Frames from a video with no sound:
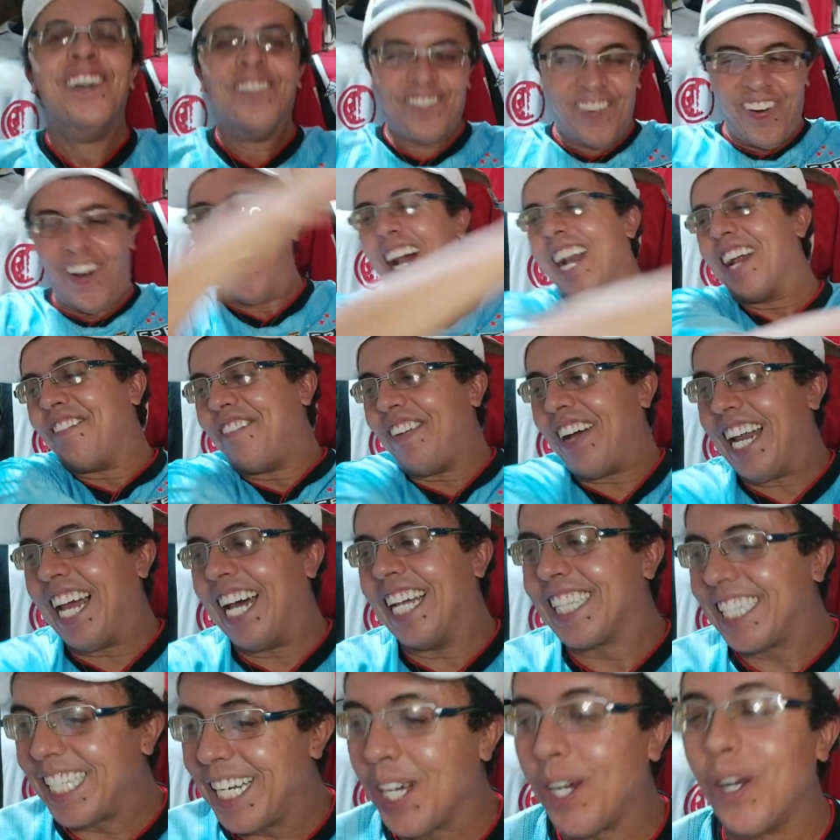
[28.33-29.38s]
Bora
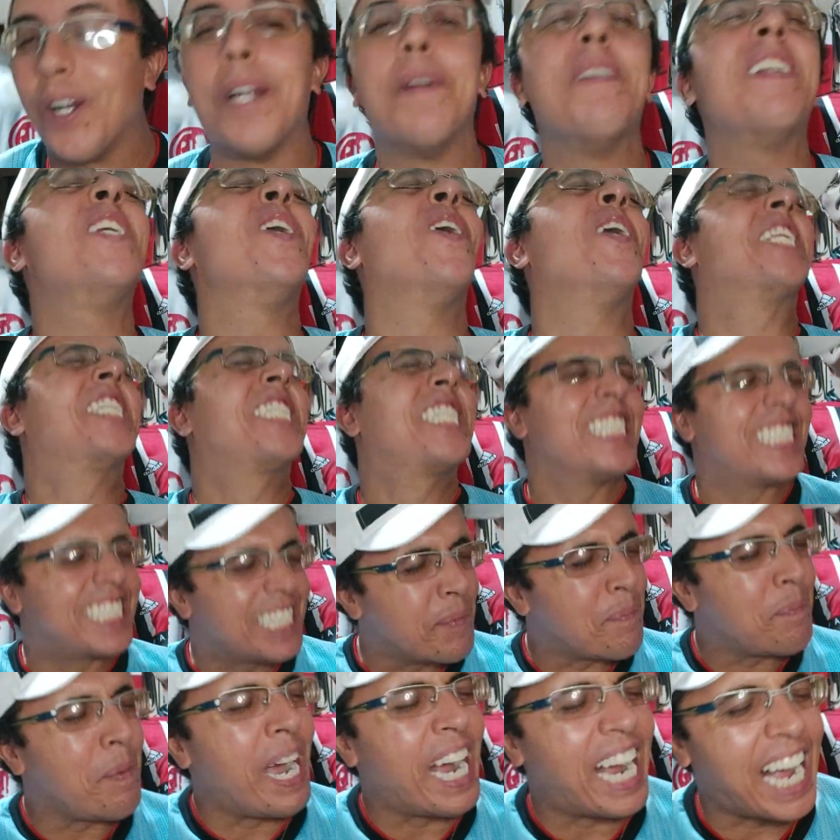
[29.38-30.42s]
falar de tricolor.
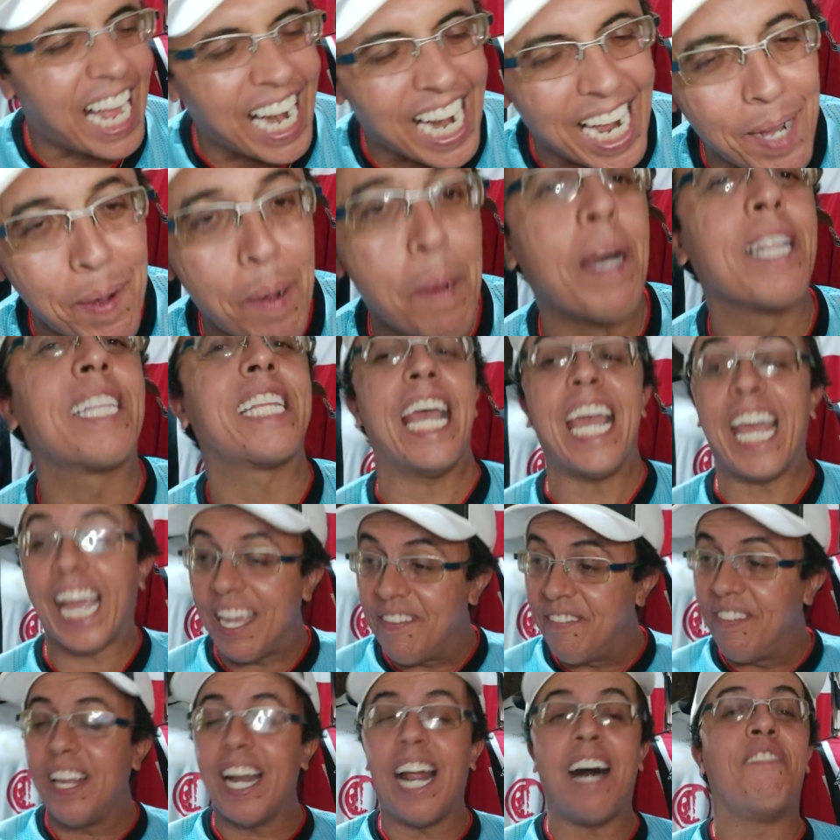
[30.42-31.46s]
Notícia pra caramba. Tem
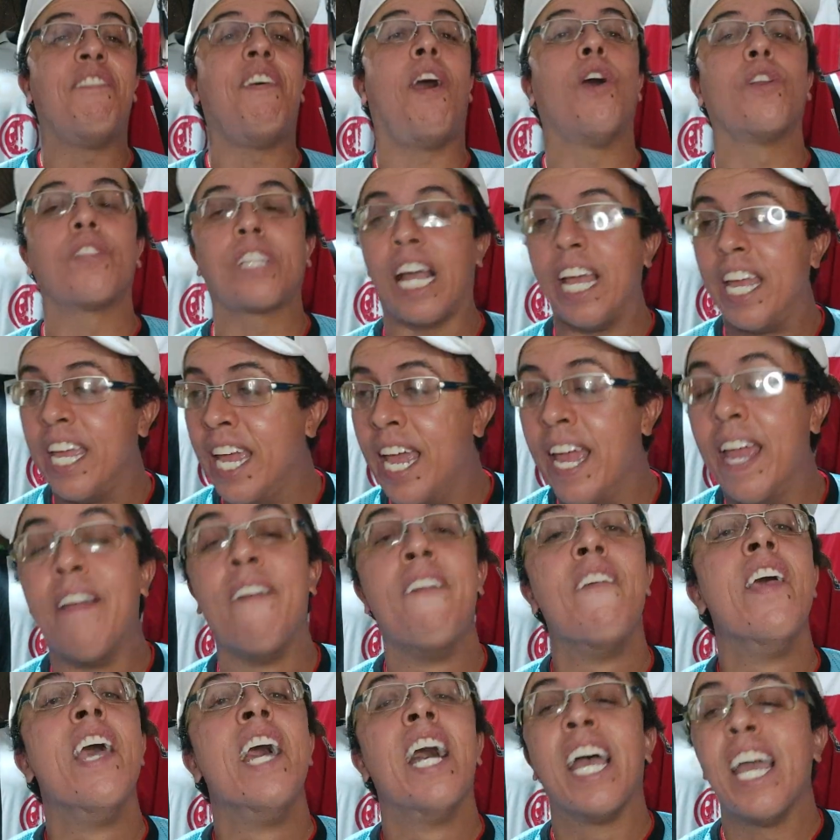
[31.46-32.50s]
reviravolta aí,
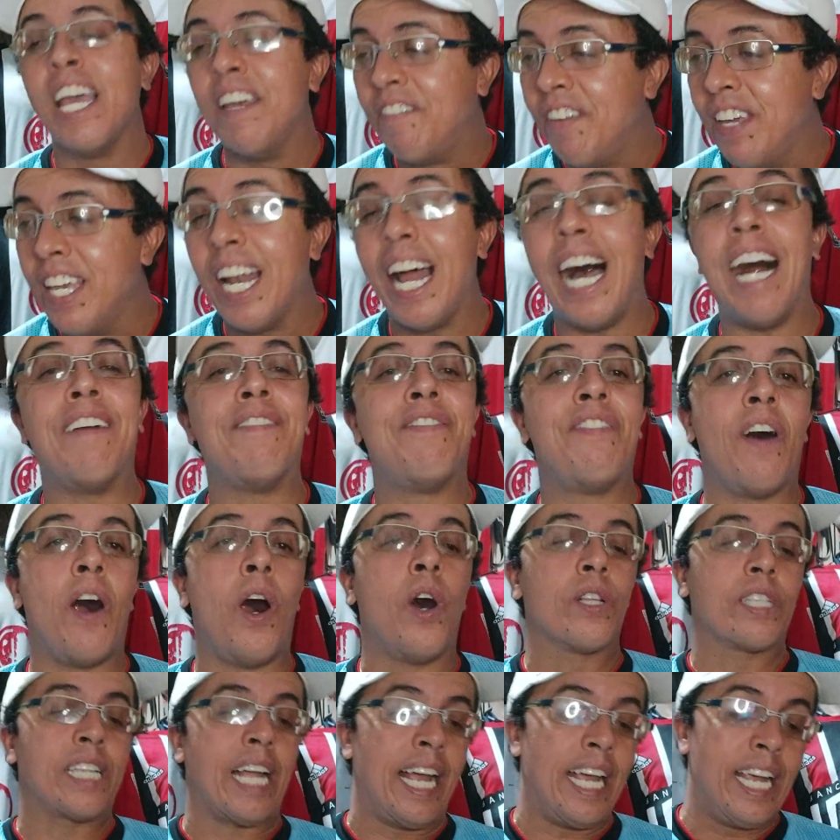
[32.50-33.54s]
hein?
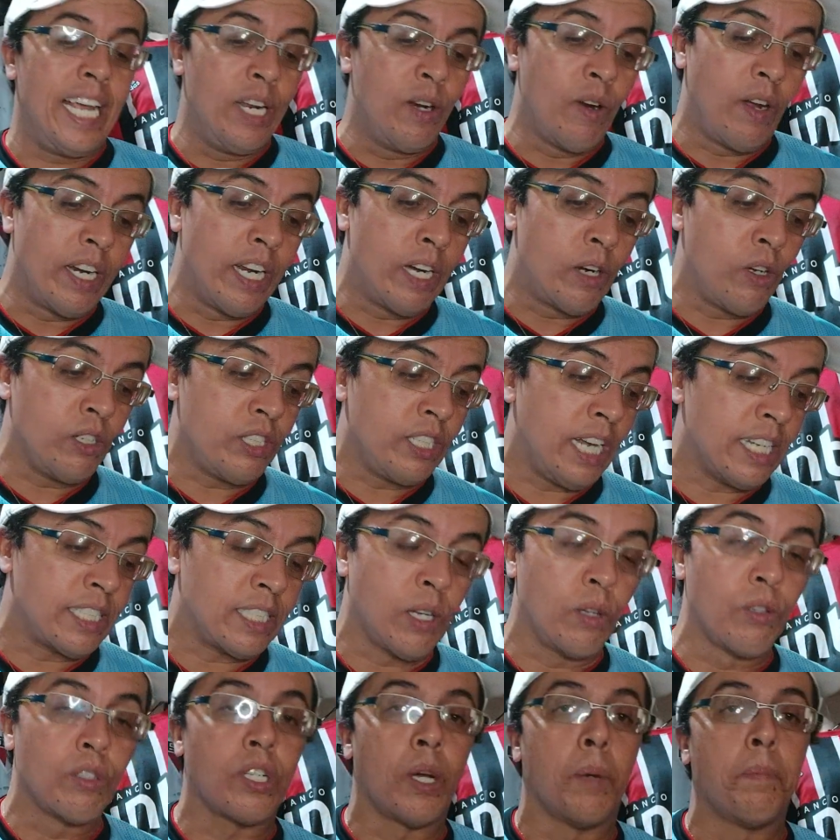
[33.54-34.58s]
Reviravolta aí na
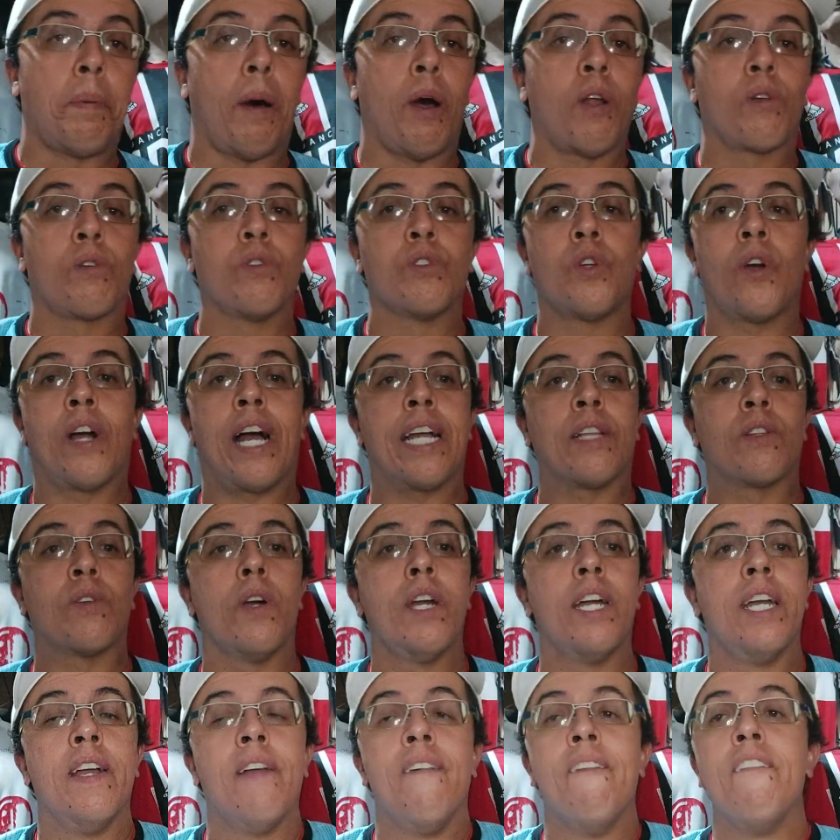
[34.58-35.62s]
negociação do São Paulo com o
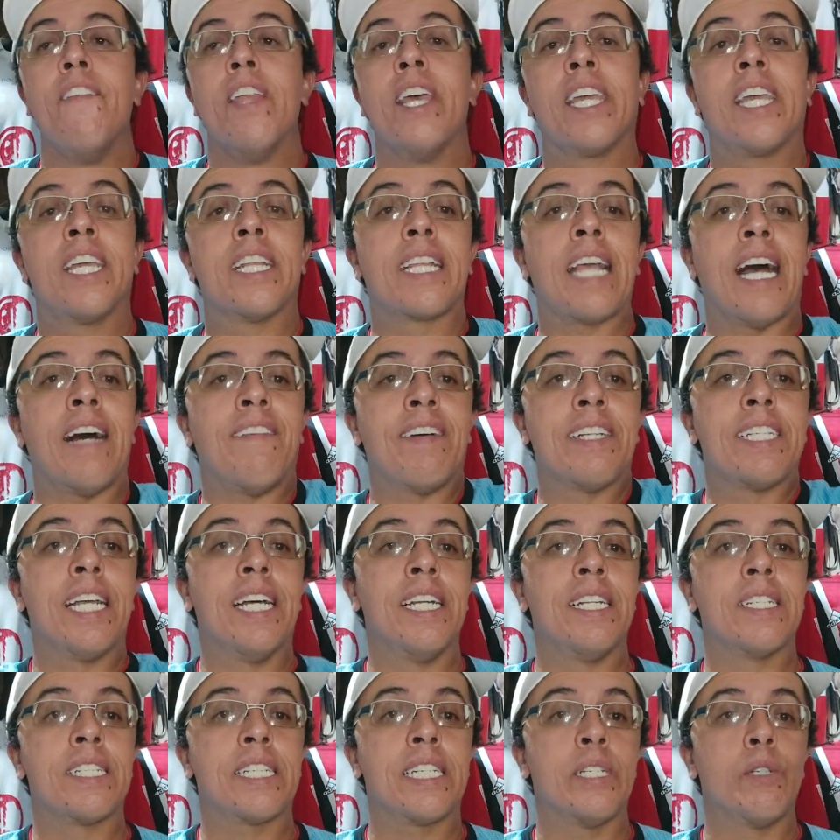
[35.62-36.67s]
jogador. Que tava
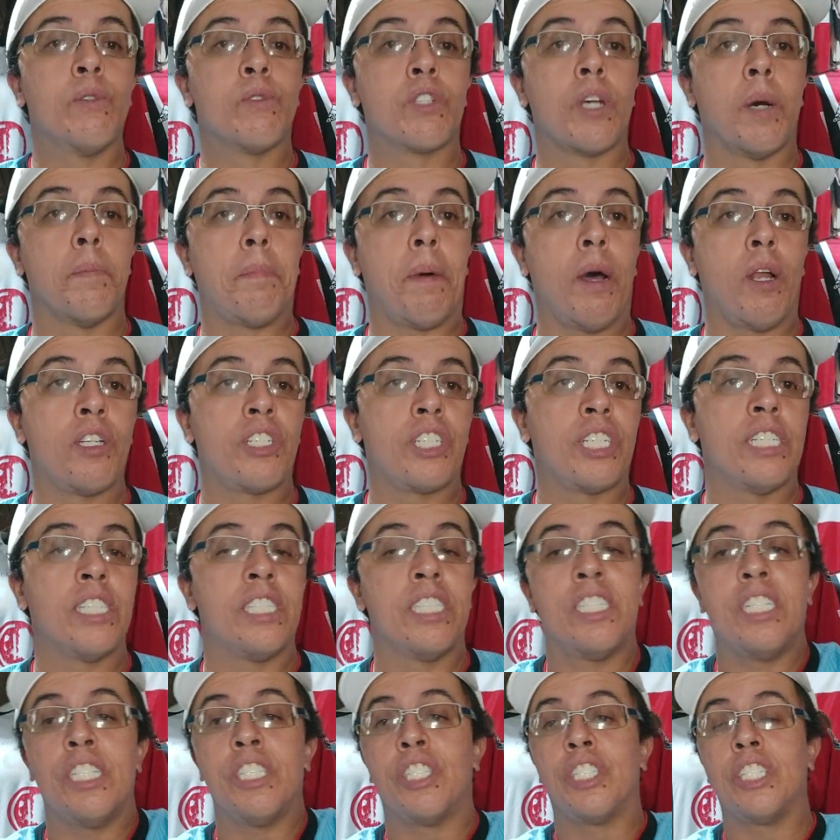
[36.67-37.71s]
dando que o São Paulo tinha
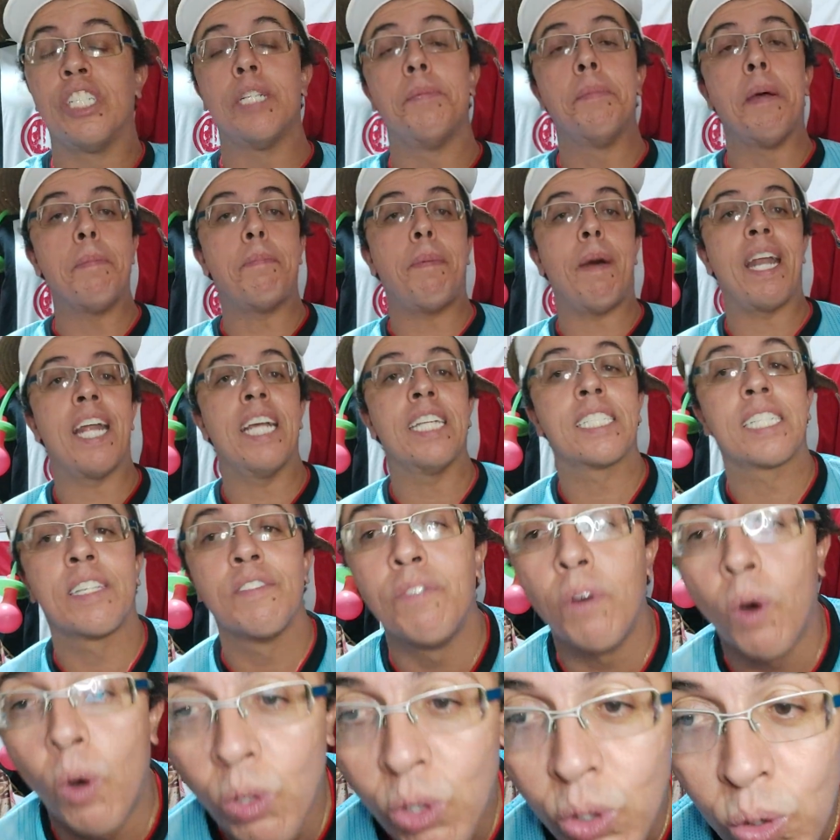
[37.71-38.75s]
desistido, mas parece que
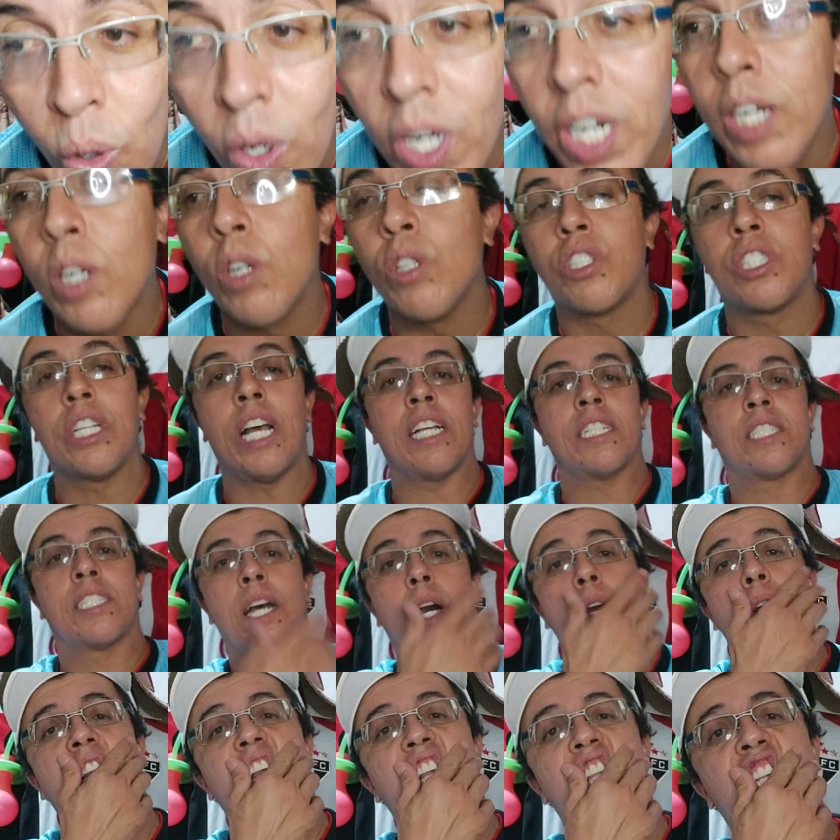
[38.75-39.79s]
voltou a
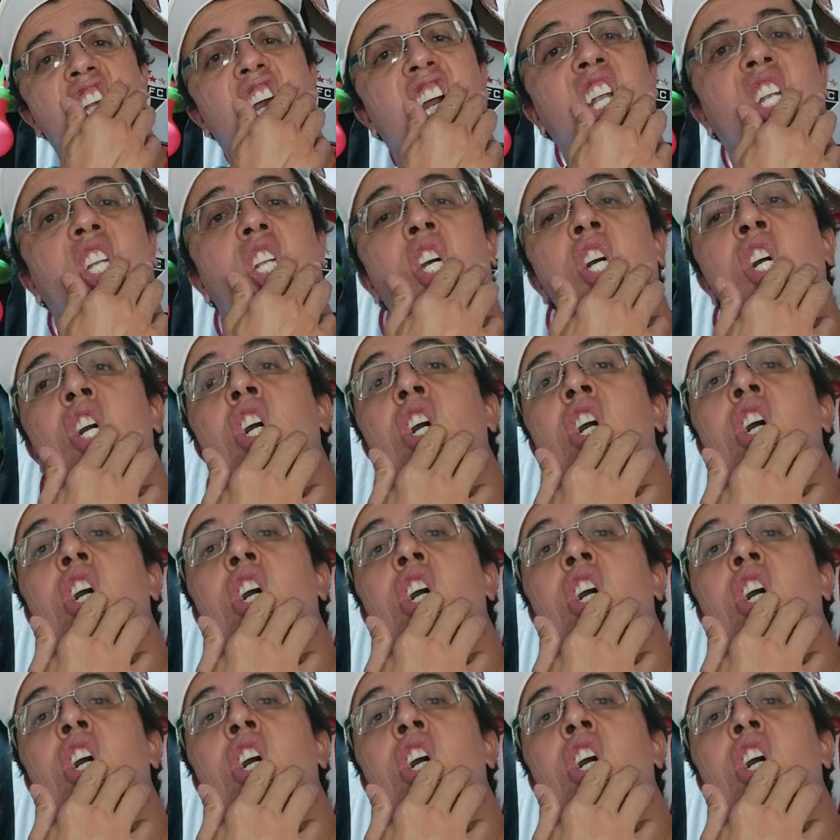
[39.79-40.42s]
negociação, tá certo?